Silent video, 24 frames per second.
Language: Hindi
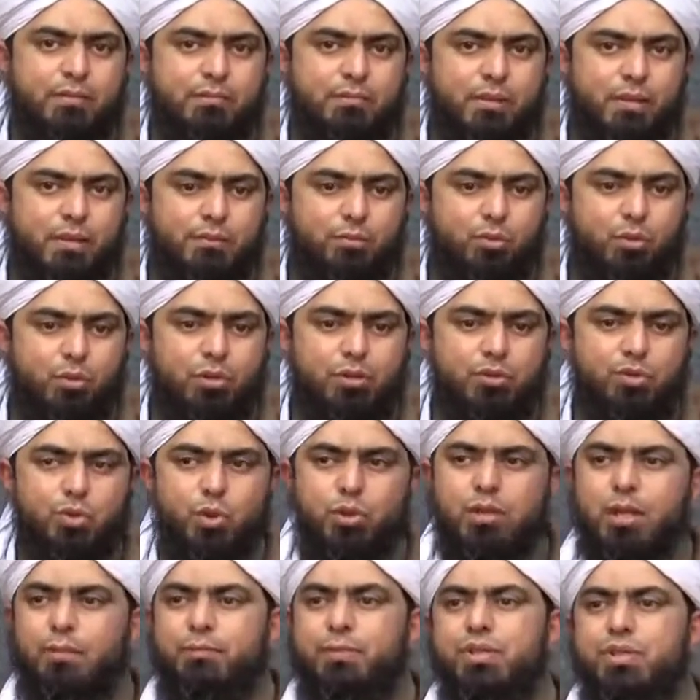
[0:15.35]
मतलब कोई
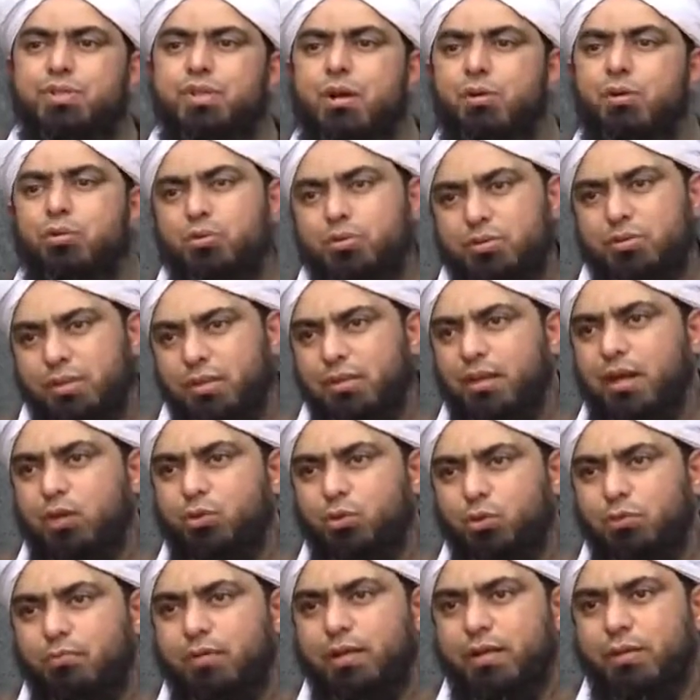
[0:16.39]
छोटा बच्चा हो तो उसने
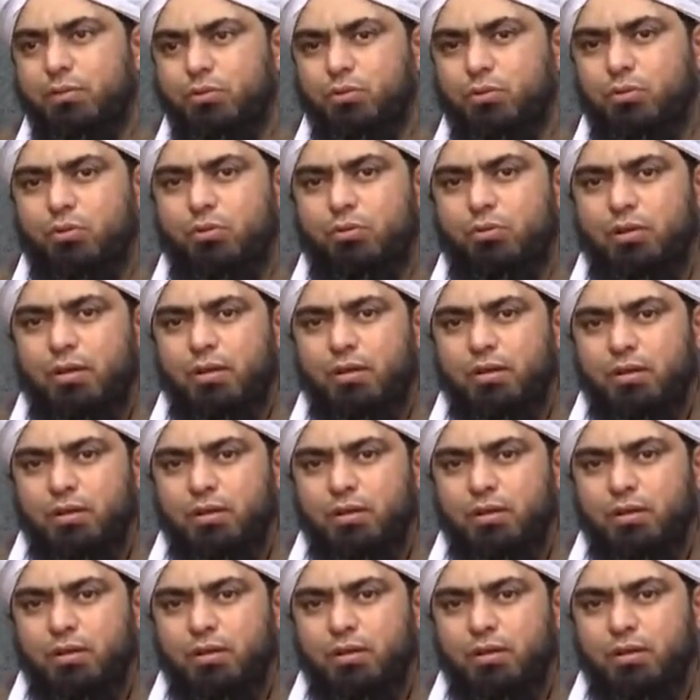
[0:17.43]
कार्टून वाली उसको